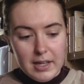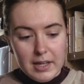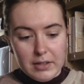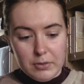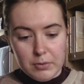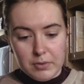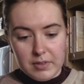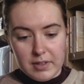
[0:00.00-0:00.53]

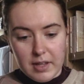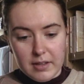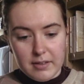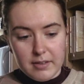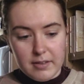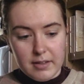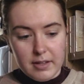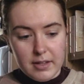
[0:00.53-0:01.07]
Et donc ça,
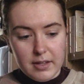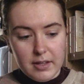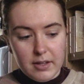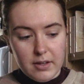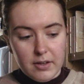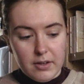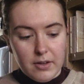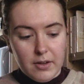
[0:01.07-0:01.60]

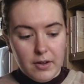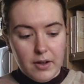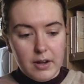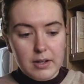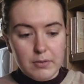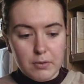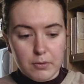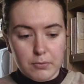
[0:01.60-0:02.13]
c'est euh,
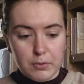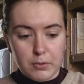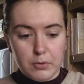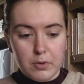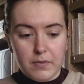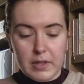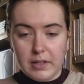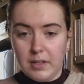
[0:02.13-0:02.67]
un livre
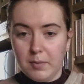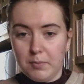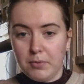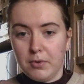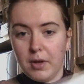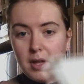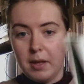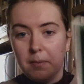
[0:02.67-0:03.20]
photo avec des
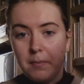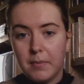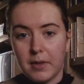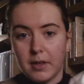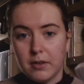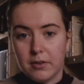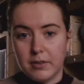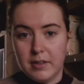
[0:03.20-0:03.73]

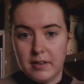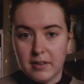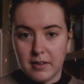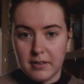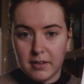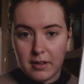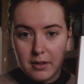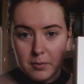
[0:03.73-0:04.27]
poèmes, euh, des
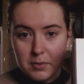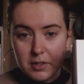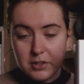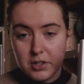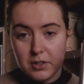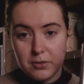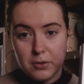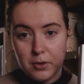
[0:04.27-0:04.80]
inserts comme ça.
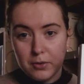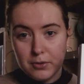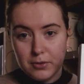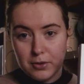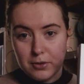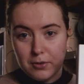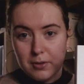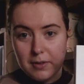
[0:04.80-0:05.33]
J'adore ce
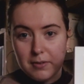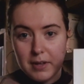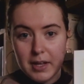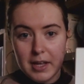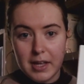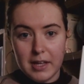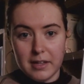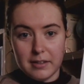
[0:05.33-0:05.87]
genre de livre,
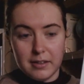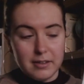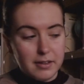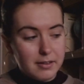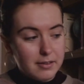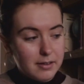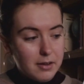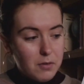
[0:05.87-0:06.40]
des
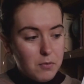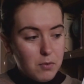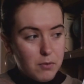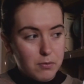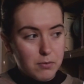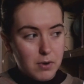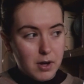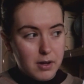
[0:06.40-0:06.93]
inserts où
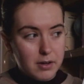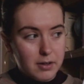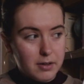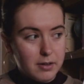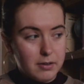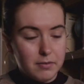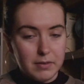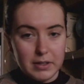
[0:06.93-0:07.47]
on voit
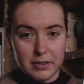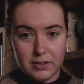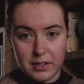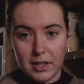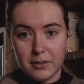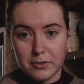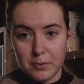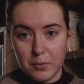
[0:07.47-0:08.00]
enfin
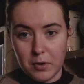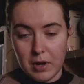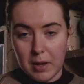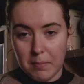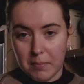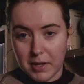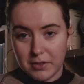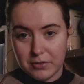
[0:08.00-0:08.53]
directement
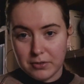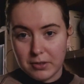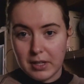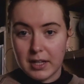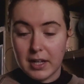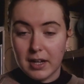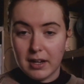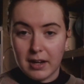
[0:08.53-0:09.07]
la page sur
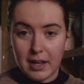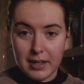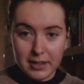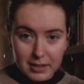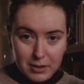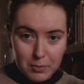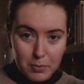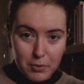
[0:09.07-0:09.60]
laquelle elle a
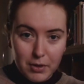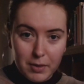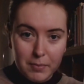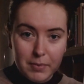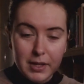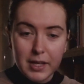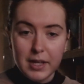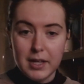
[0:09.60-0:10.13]
écrit le
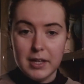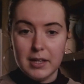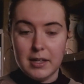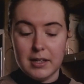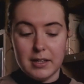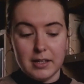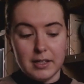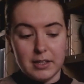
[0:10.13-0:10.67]
poème.
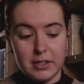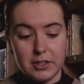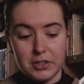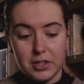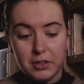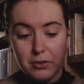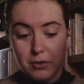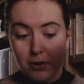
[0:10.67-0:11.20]
Et
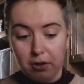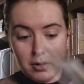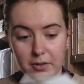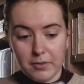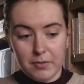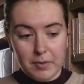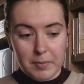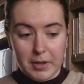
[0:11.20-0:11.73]

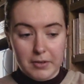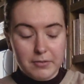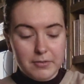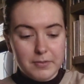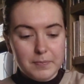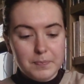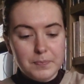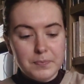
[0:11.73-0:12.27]
j'adore, enfin bref.